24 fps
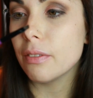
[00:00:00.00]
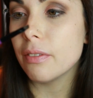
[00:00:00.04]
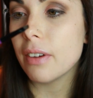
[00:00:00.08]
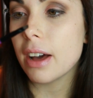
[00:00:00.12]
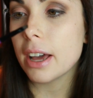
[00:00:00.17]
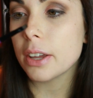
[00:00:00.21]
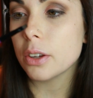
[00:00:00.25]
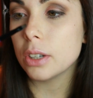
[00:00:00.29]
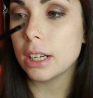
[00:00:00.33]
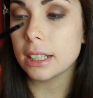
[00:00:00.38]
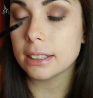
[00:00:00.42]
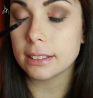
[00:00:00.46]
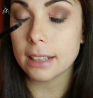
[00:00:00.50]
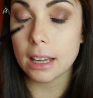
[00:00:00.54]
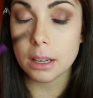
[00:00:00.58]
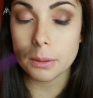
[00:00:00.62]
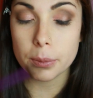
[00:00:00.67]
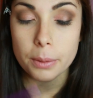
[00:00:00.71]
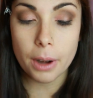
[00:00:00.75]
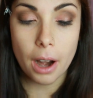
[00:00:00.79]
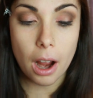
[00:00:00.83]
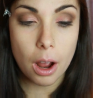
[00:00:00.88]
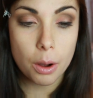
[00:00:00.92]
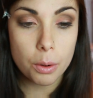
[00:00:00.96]
Violet
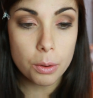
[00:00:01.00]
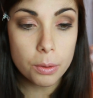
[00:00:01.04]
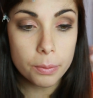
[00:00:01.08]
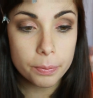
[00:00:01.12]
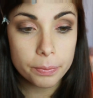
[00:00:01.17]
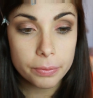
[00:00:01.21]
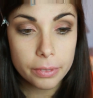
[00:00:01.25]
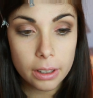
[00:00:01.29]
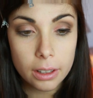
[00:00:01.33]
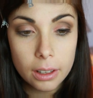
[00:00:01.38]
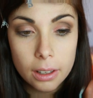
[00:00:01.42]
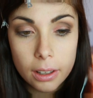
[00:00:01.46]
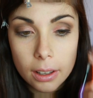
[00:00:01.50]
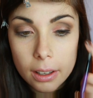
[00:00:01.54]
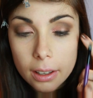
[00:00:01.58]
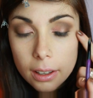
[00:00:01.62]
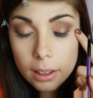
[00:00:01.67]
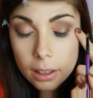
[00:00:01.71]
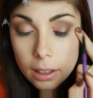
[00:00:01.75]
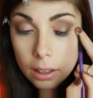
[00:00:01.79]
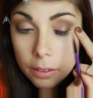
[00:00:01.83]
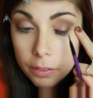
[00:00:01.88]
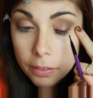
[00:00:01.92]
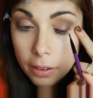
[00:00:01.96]
Eyebrow
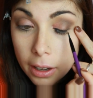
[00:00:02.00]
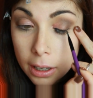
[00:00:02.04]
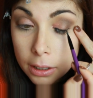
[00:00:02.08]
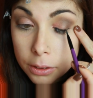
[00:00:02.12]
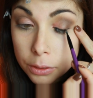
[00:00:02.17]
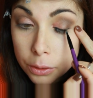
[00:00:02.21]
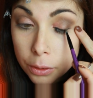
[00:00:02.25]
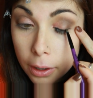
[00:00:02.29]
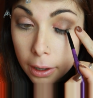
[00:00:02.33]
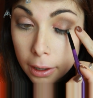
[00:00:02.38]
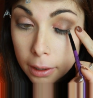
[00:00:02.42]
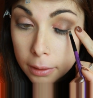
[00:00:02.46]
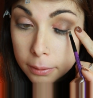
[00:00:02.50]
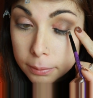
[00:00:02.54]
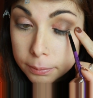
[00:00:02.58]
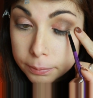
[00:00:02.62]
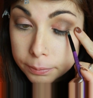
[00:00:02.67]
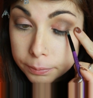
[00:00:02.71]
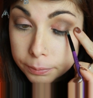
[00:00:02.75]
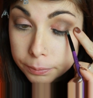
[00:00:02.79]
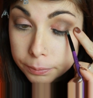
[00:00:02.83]
e vado a